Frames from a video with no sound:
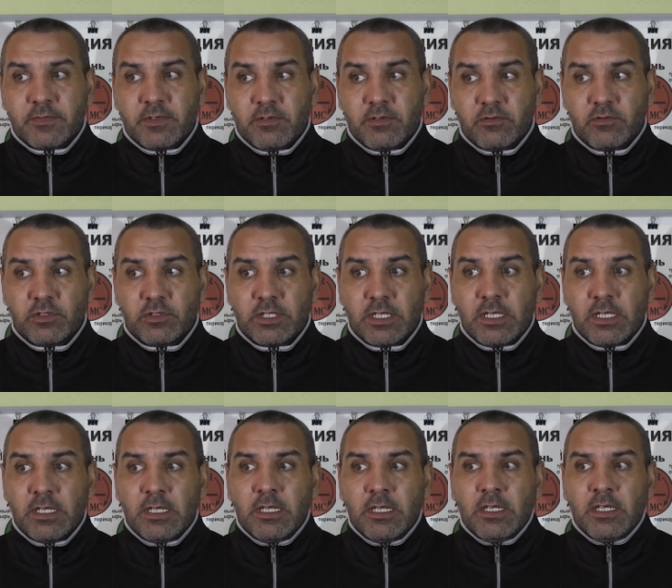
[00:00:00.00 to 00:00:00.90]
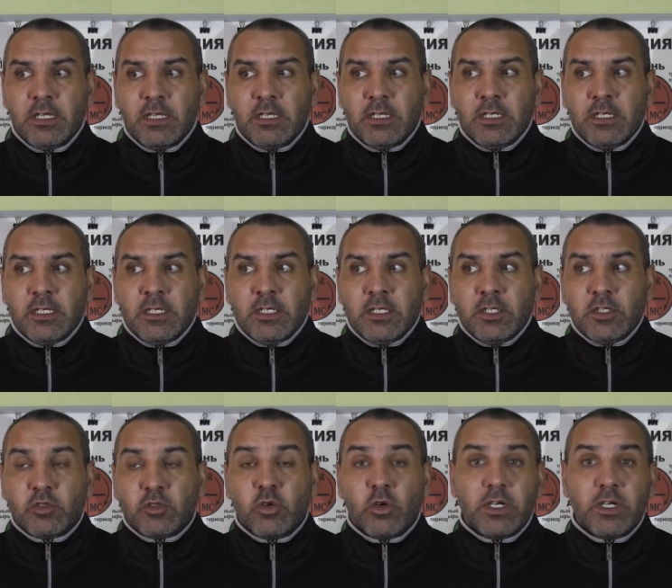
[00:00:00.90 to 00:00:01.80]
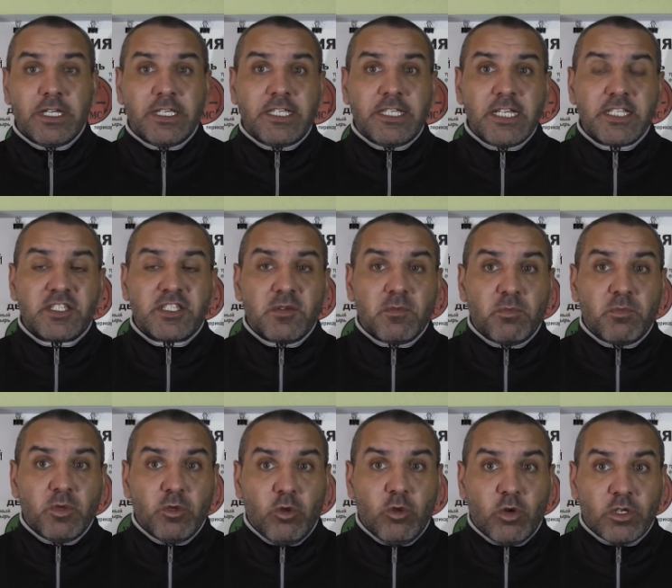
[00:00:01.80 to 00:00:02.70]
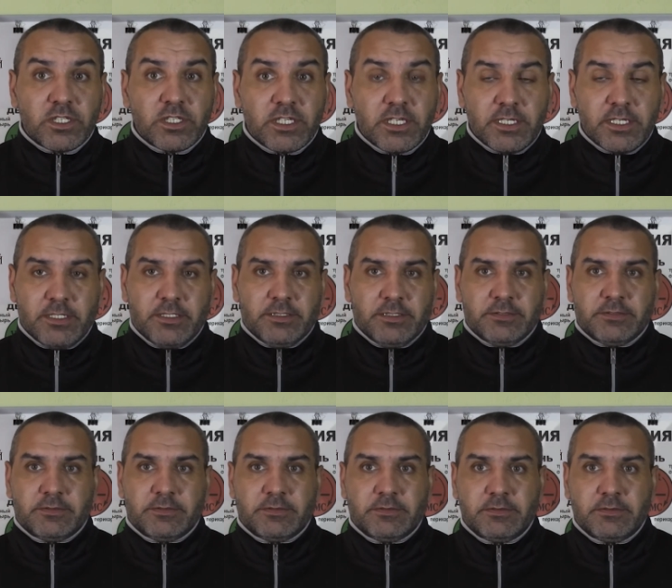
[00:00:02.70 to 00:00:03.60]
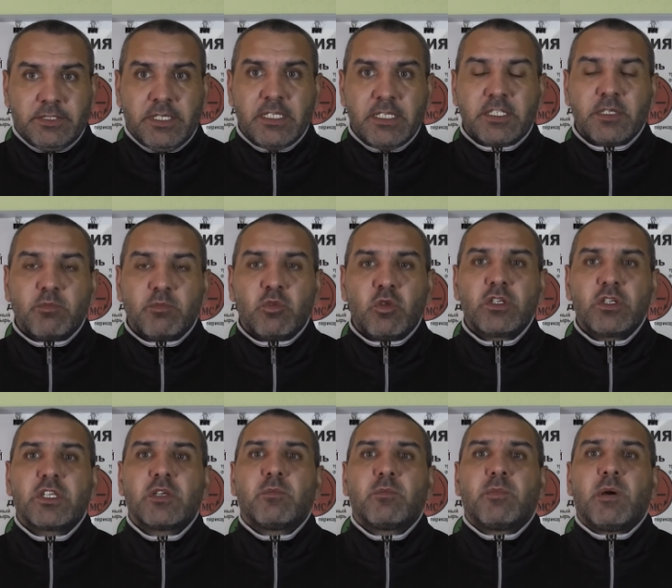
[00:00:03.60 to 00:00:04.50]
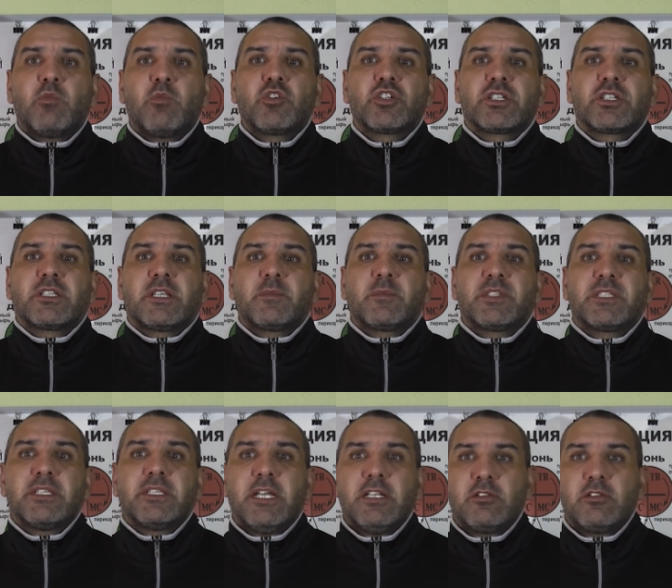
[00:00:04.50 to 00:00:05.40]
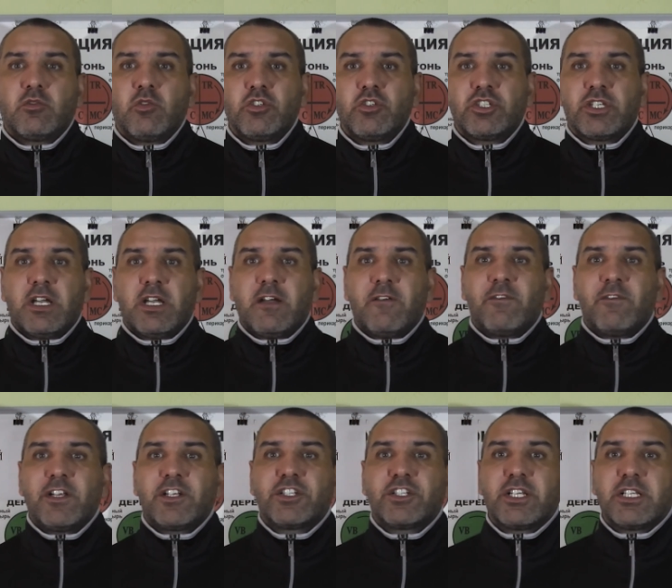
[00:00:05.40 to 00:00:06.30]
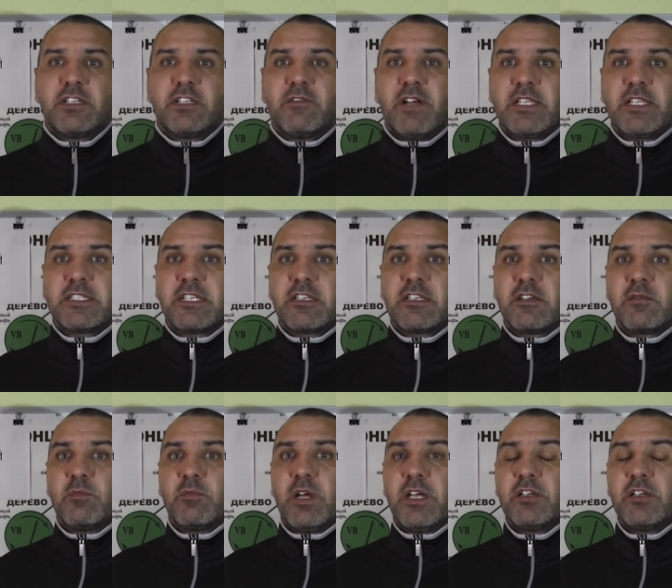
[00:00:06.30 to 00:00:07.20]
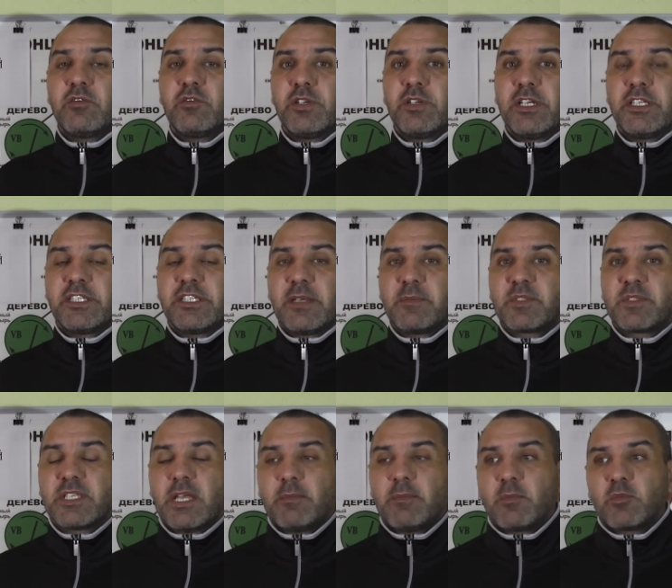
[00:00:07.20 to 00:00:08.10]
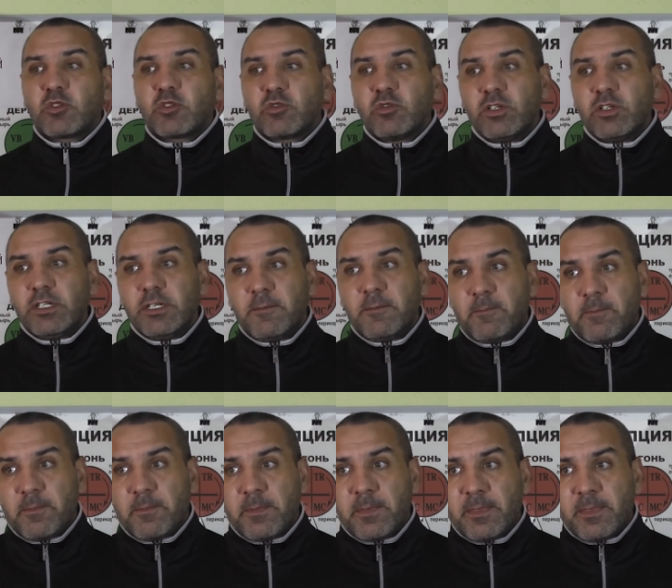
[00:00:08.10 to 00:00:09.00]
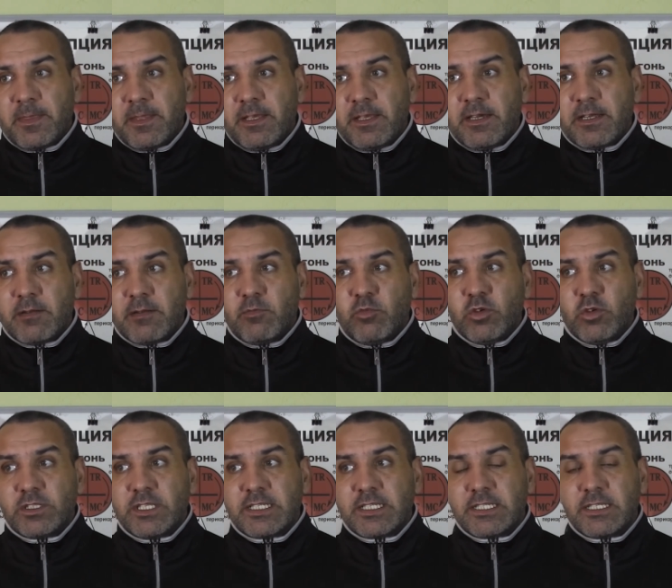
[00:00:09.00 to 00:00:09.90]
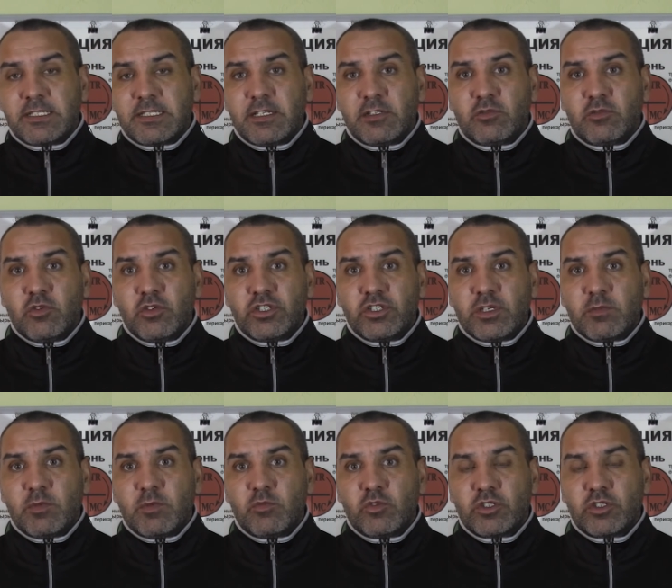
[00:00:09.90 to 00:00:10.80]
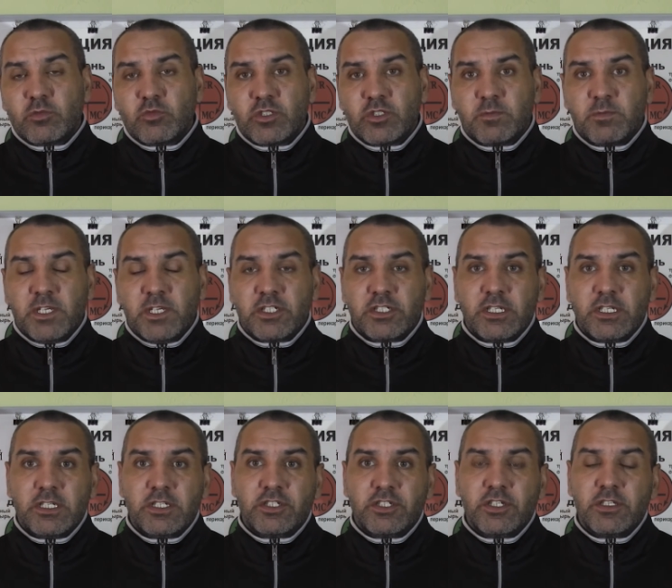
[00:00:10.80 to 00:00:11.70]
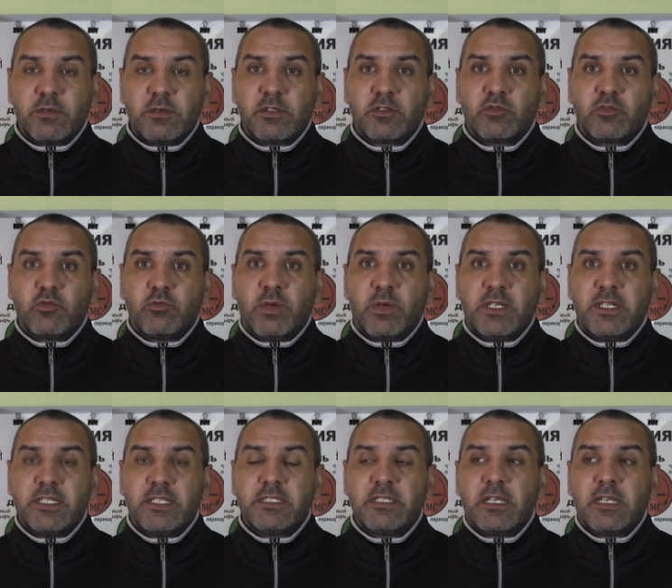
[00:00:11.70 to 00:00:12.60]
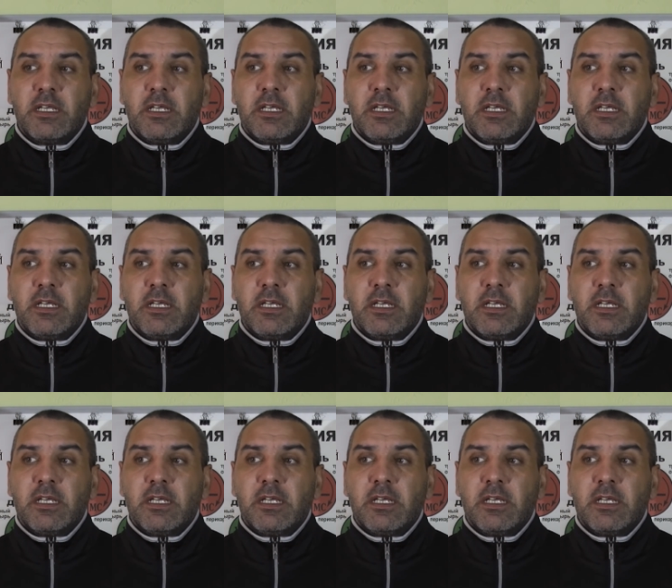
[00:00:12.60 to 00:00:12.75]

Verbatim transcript: вот, то есть блоки. Эти блоки поможет нам снять точка VG20 Байхуя. Тем самым, что работая с этой точкой, мы можем успешно лечить ту болезнь